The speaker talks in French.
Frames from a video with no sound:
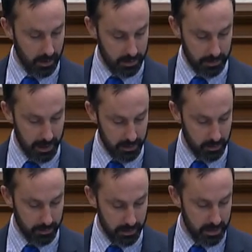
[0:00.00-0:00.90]
Je prends la
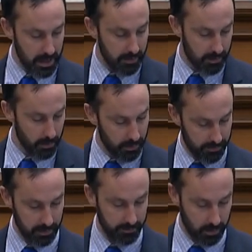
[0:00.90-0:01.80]
parole aujourd'hui pour
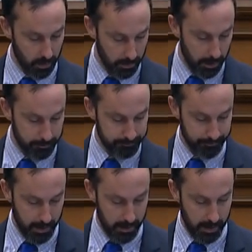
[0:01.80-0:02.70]
honorer David
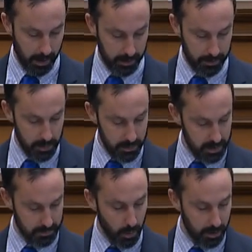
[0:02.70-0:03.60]
Murphy de Cornwall.